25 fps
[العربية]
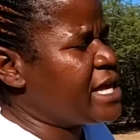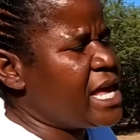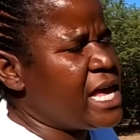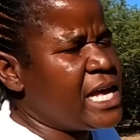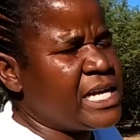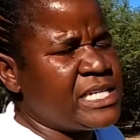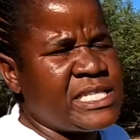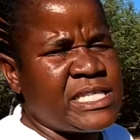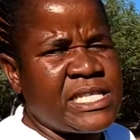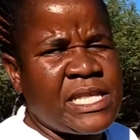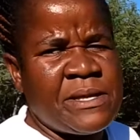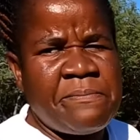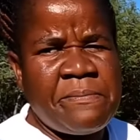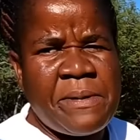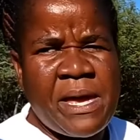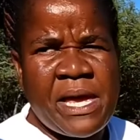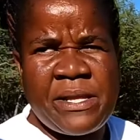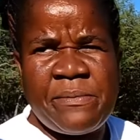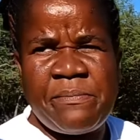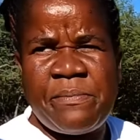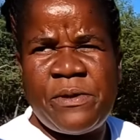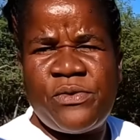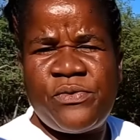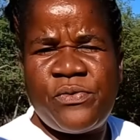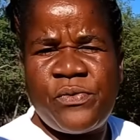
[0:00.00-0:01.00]
they estimate
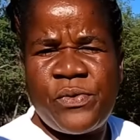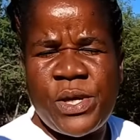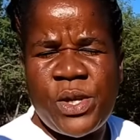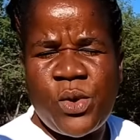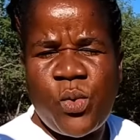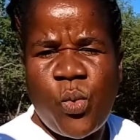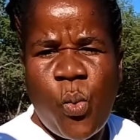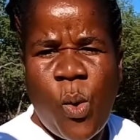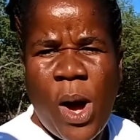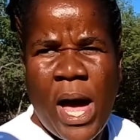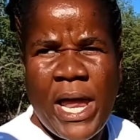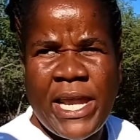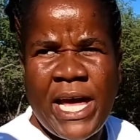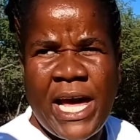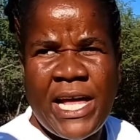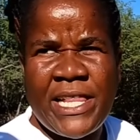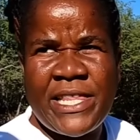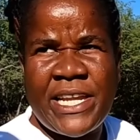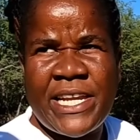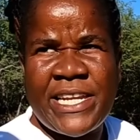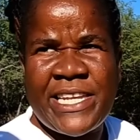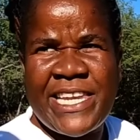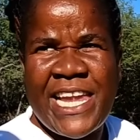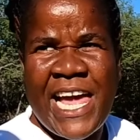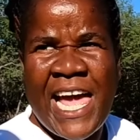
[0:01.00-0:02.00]
between
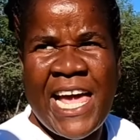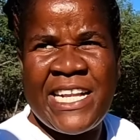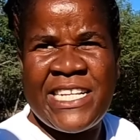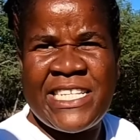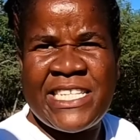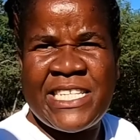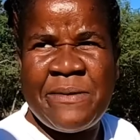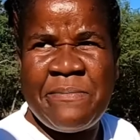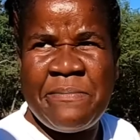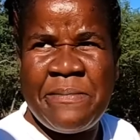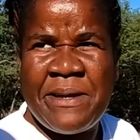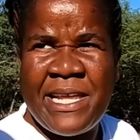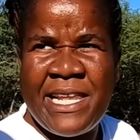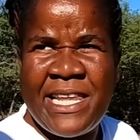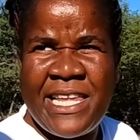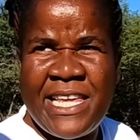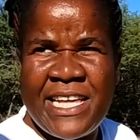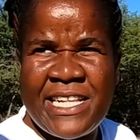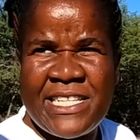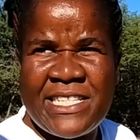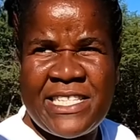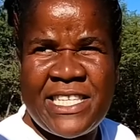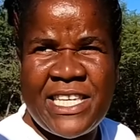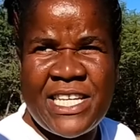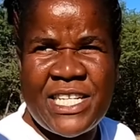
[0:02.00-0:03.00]
190
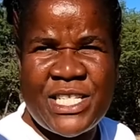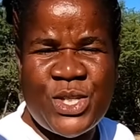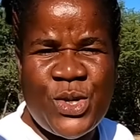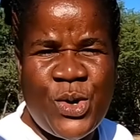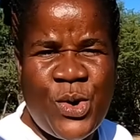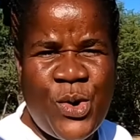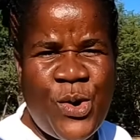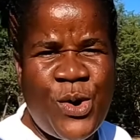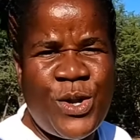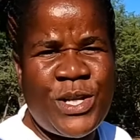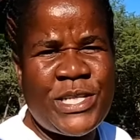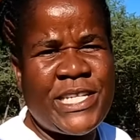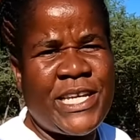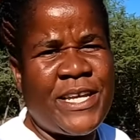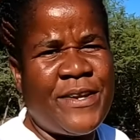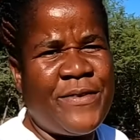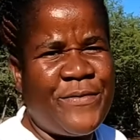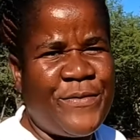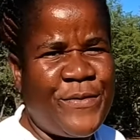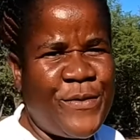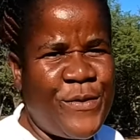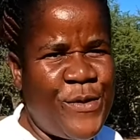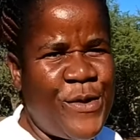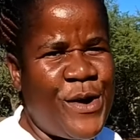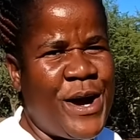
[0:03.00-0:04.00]
million years old and
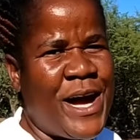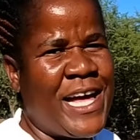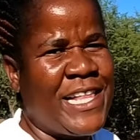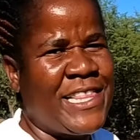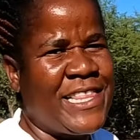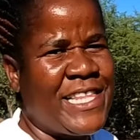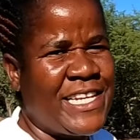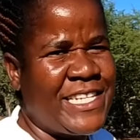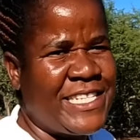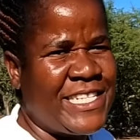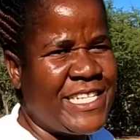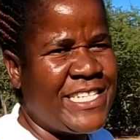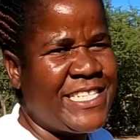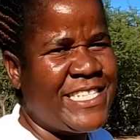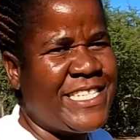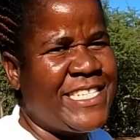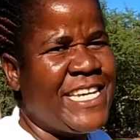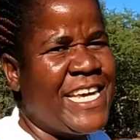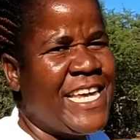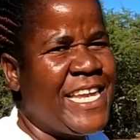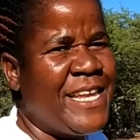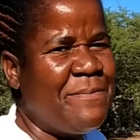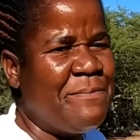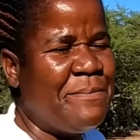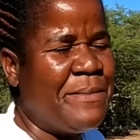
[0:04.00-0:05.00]

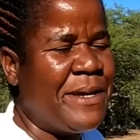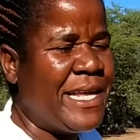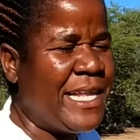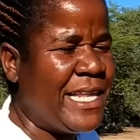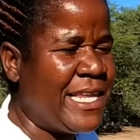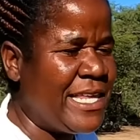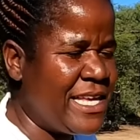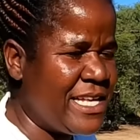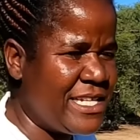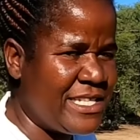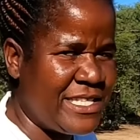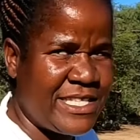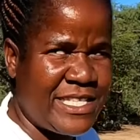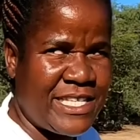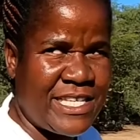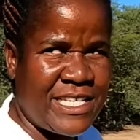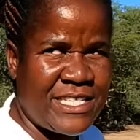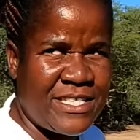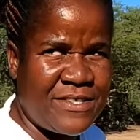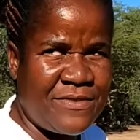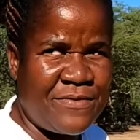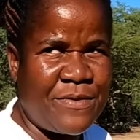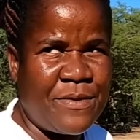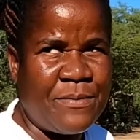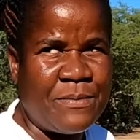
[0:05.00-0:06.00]
410 million
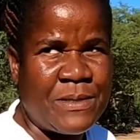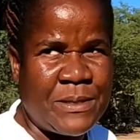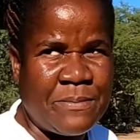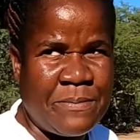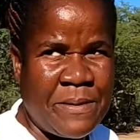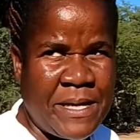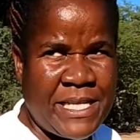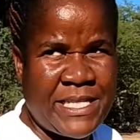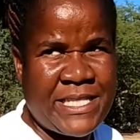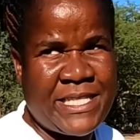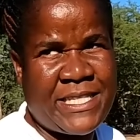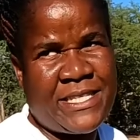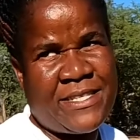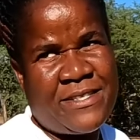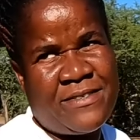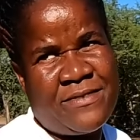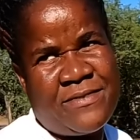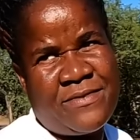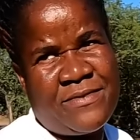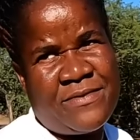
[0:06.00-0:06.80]
years from space.